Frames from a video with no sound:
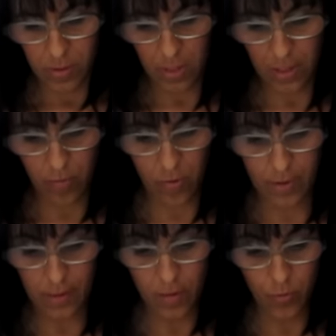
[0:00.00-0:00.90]
las
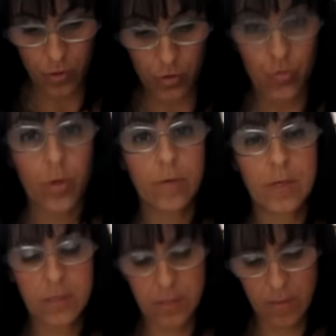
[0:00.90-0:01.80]
guardaré porque son todavía de
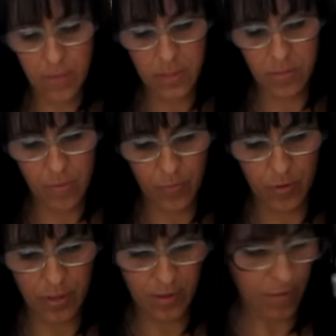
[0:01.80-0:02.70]
este mes y me
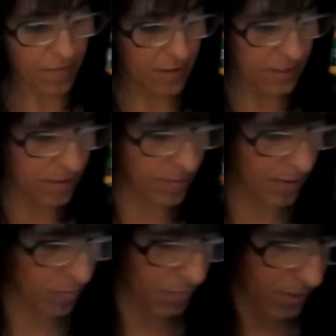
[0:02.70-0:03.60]
pueden hacer falta si voy a
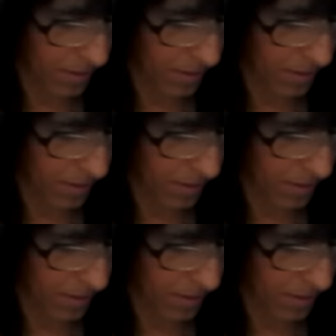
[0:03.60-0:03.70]
comprar.